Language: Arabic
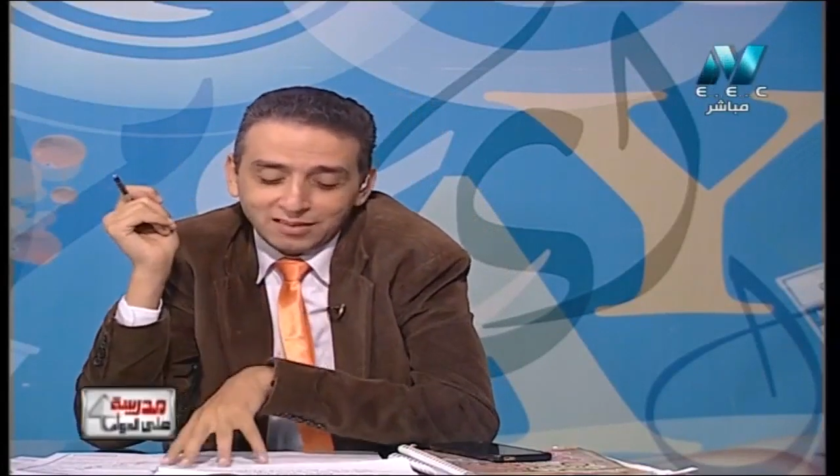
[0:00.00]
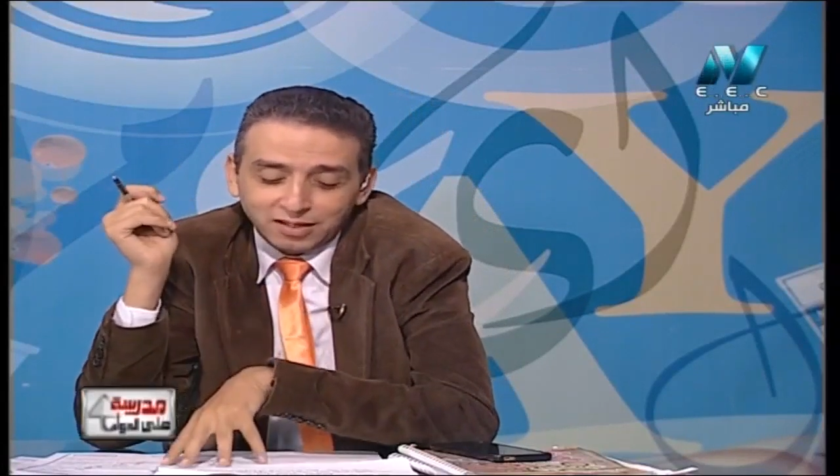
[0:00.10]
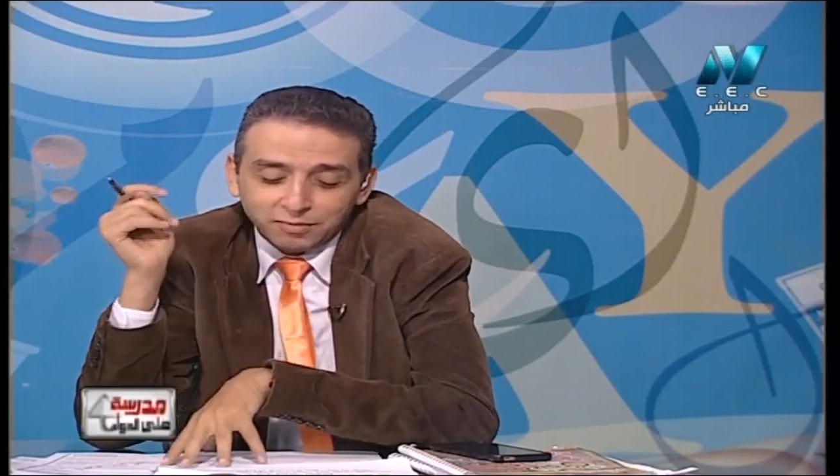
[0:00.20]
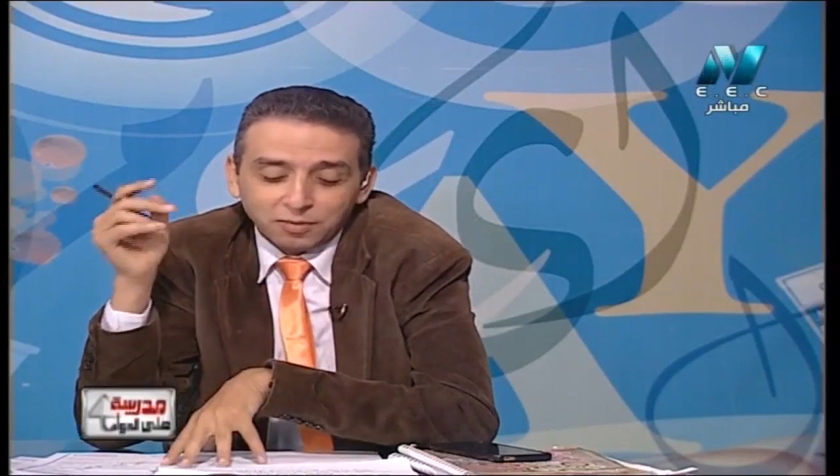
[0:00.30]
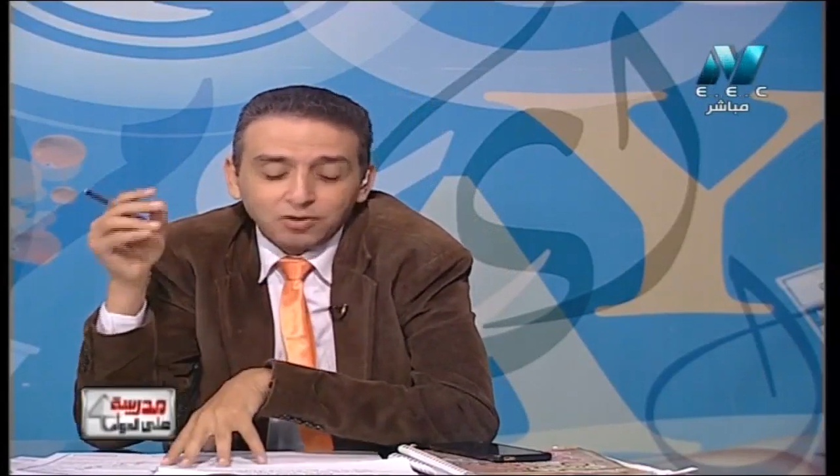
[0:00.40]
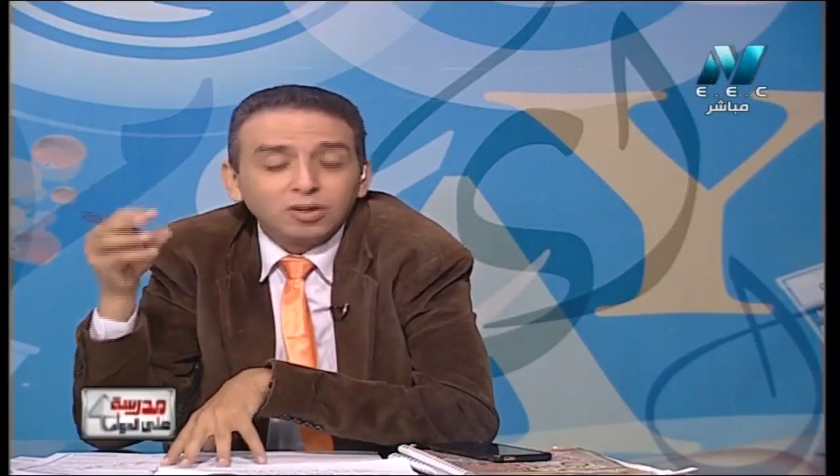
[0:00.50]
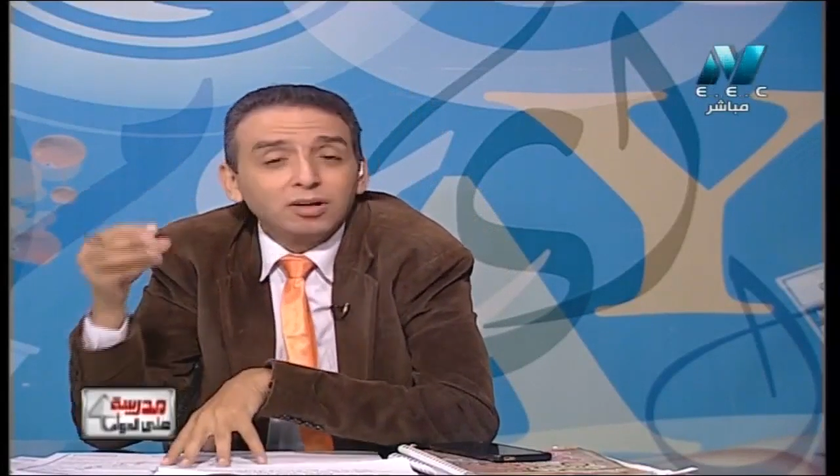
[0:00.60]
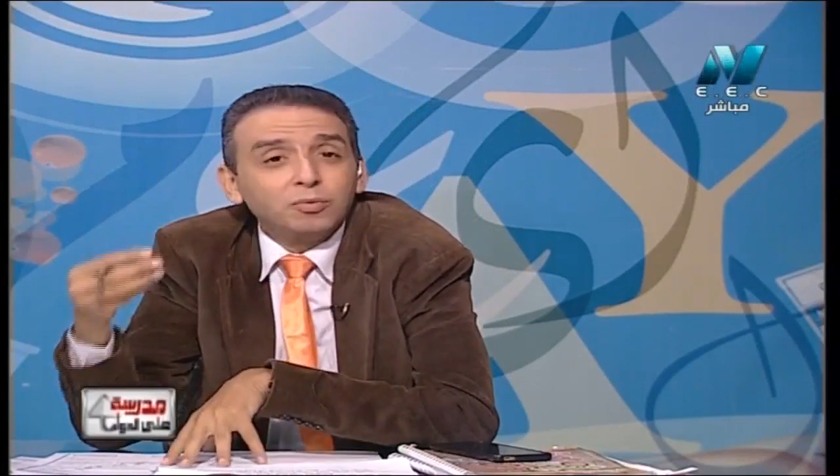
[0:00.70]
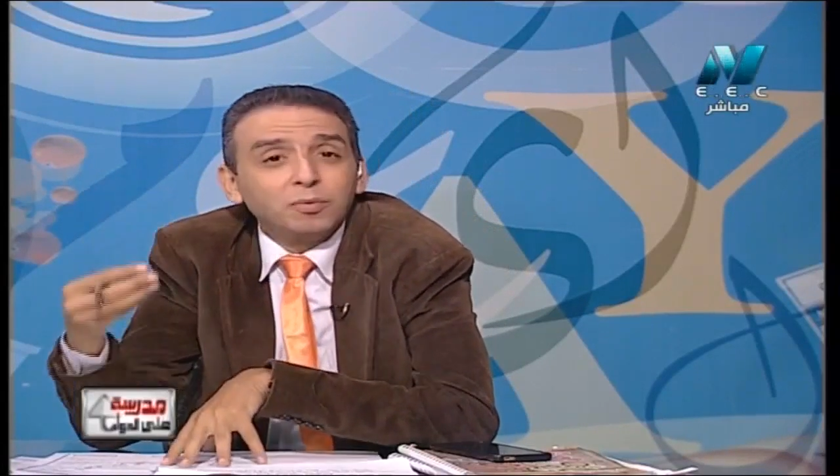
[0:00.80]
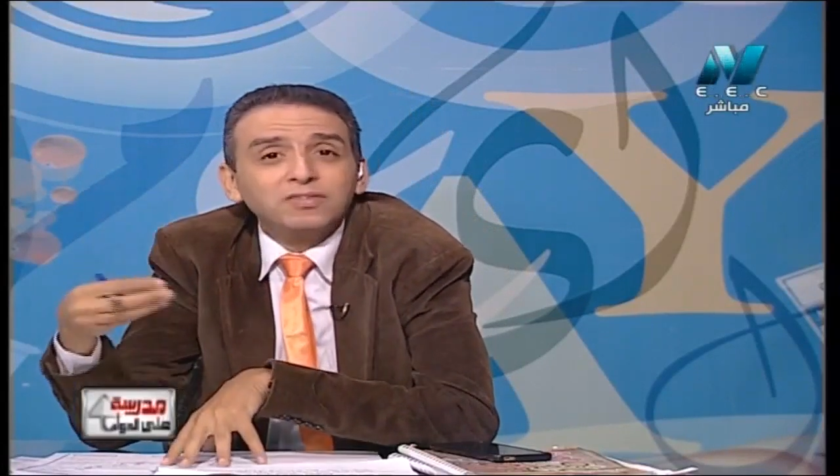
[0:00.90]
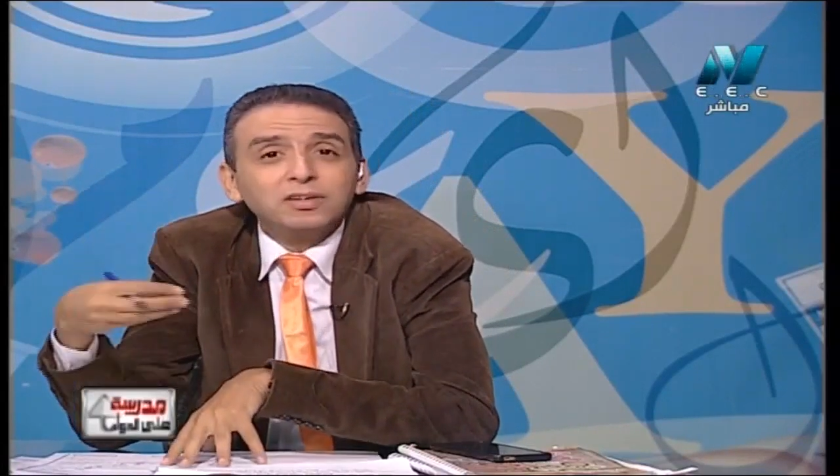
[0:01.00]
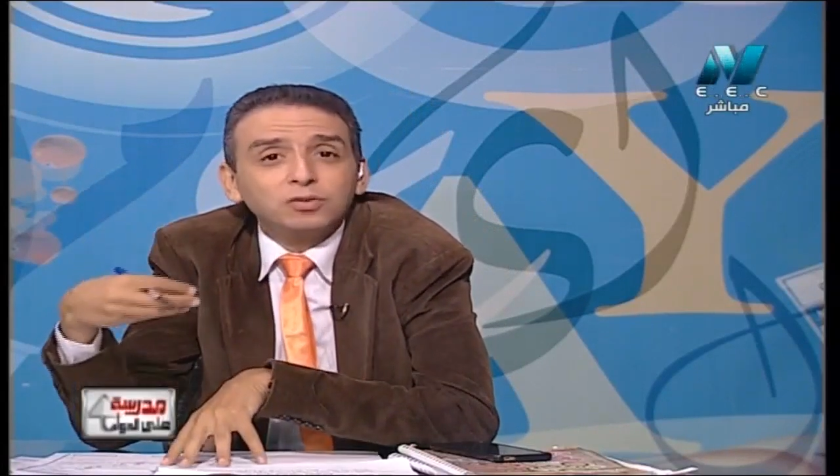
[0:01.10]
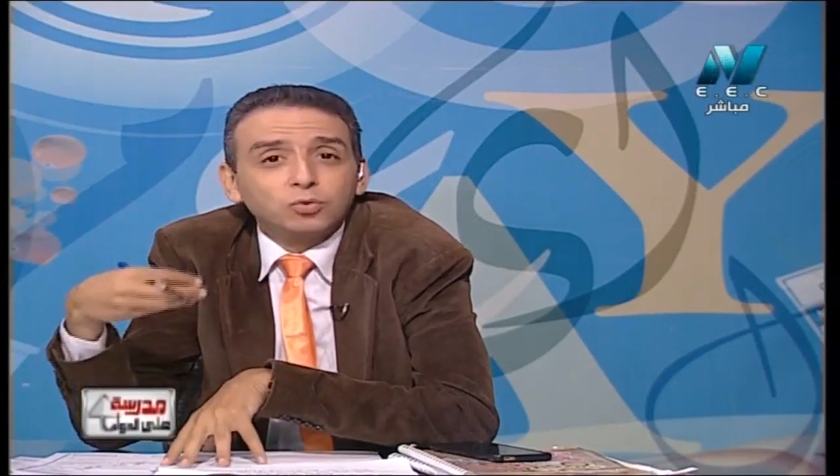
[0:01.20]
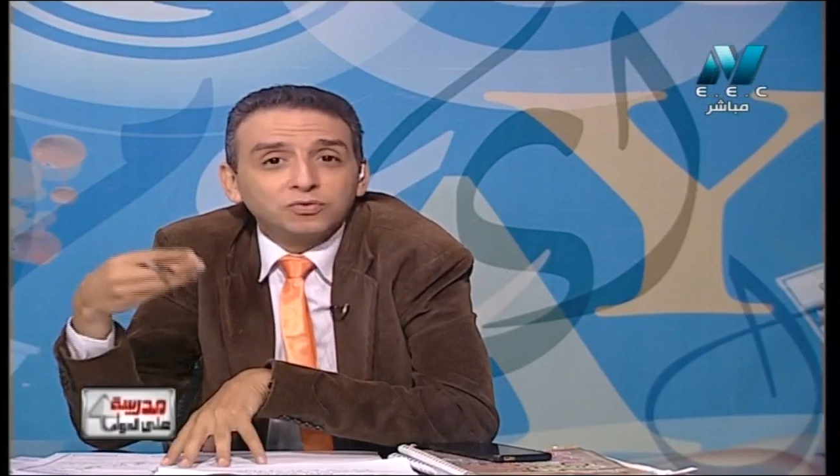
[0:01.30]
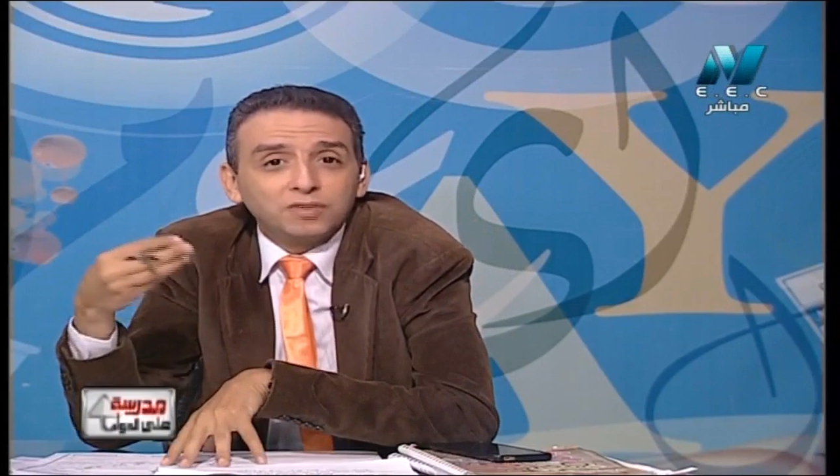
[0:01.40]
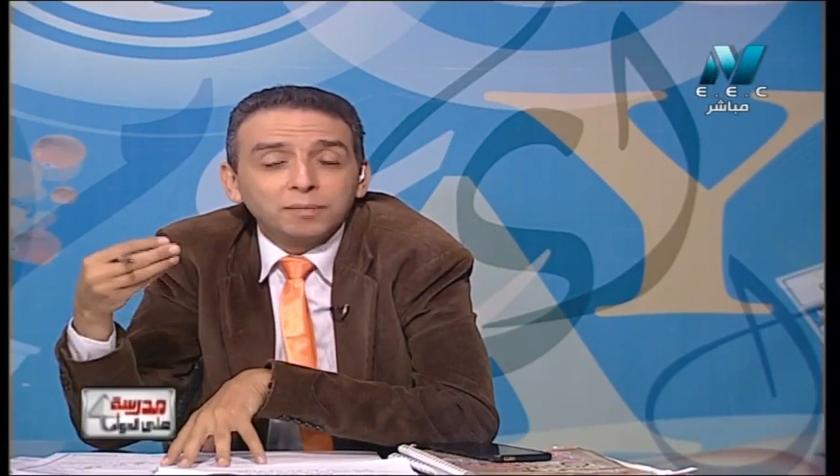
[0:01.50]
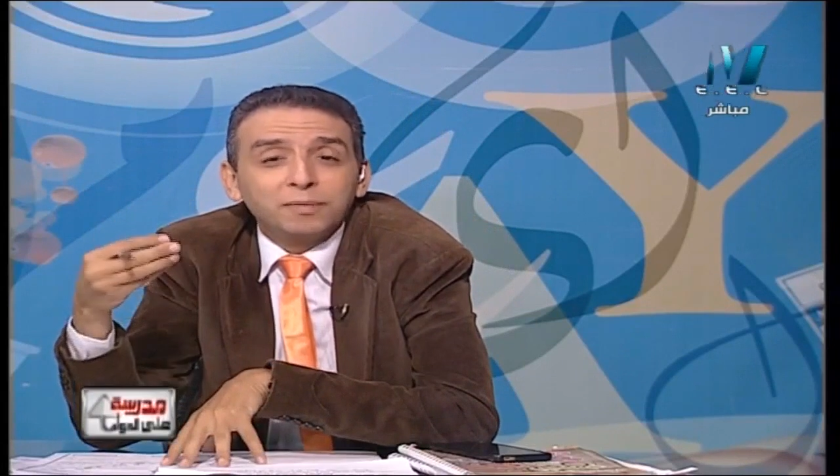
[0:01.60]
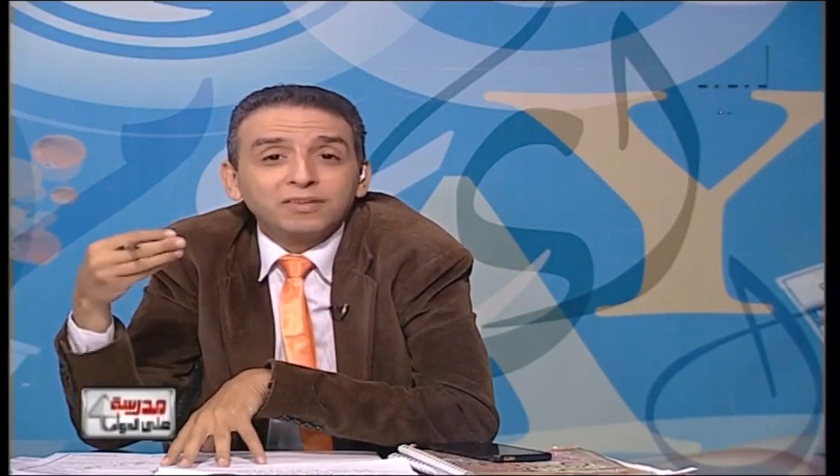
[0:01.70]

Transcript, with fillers: طيب يبقى شرح مبسط تكون فاهم